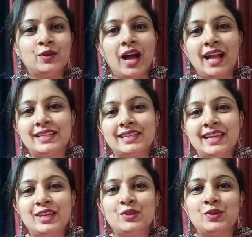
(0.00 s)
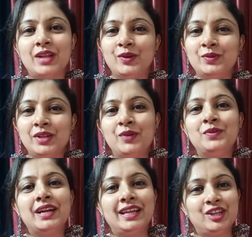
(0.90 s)
আজকে কিছু দারুণ দারুণ
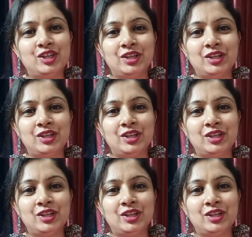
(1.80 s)
কালেকশন